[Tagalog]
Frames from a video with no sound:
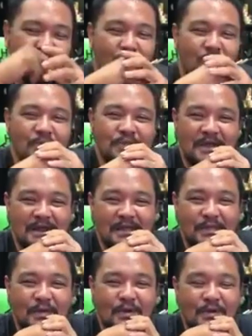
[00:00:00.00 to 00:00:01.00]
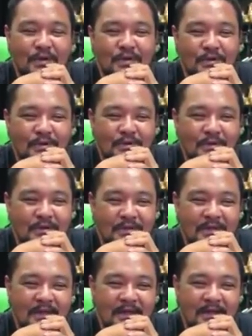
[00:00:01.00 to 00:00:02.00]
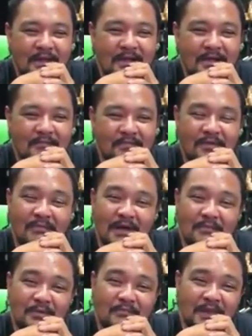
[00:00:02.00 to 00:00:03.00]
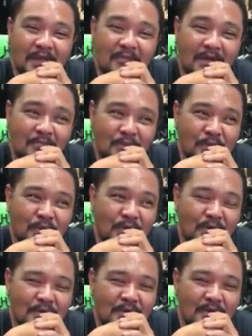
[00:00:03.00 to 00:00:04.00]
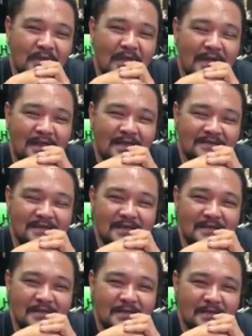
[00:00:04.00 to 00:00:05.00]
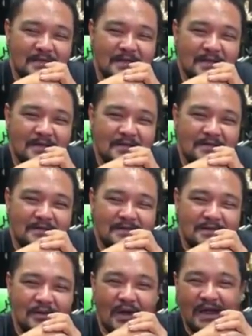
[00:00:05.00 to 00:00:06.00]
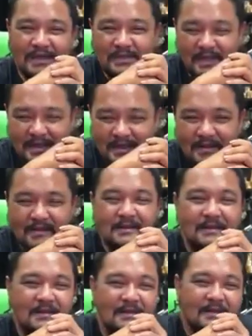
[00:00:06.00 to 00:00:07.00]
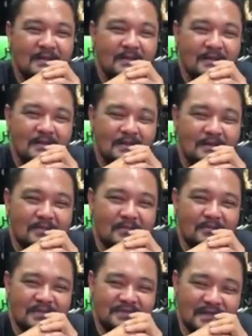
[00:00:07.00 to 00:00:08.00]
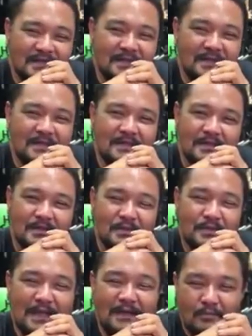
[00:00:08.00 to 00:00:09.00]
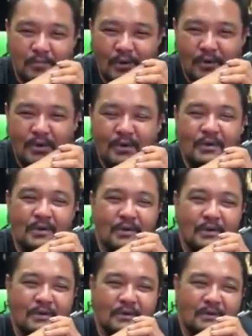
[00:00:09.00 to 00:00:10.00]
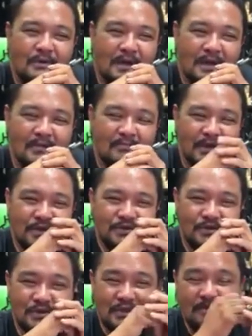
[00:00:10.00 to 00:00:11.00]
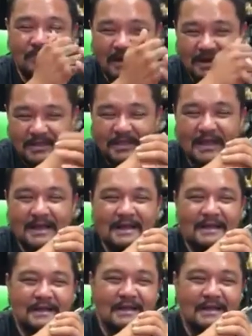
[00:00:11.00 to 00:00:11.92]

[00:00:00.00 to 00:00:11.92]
pumupunta rito na may mga problema ang motor. Kadalasan uh, yung idle, minsan yung takbo, uh, medyo hindi maganda,